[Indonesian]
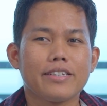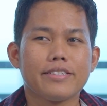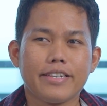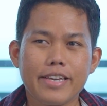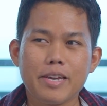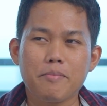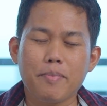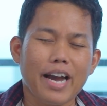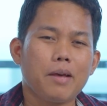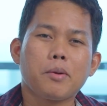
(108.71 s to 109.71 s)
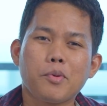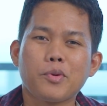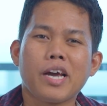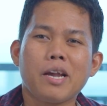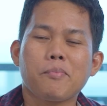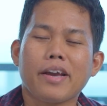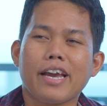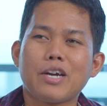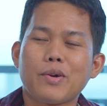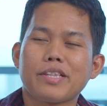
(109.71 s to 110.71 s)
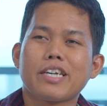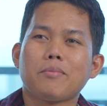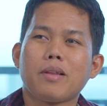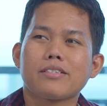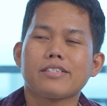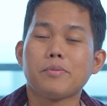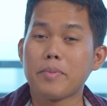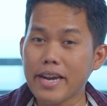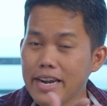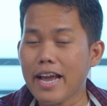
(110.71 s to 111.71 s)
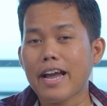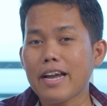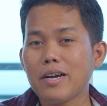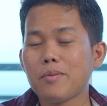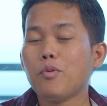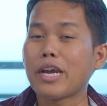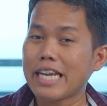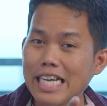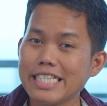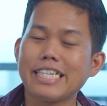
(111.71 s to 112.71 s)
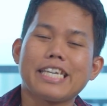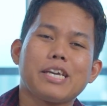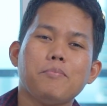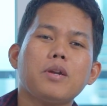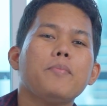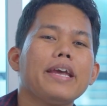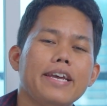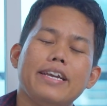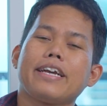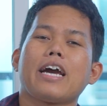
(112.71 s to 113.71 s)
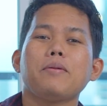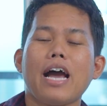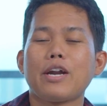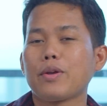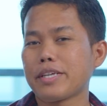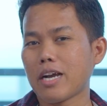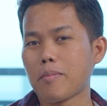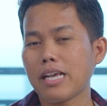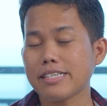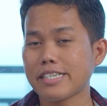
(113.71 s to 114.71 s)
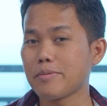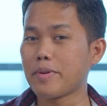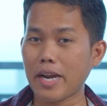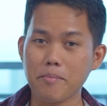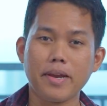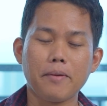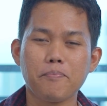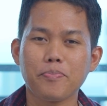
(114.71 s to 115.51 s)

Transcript: Jadi pengalaman penggunaan pakai Android 13 di brand A mungkin aja nih berbeda dengan Android 13 di brand B.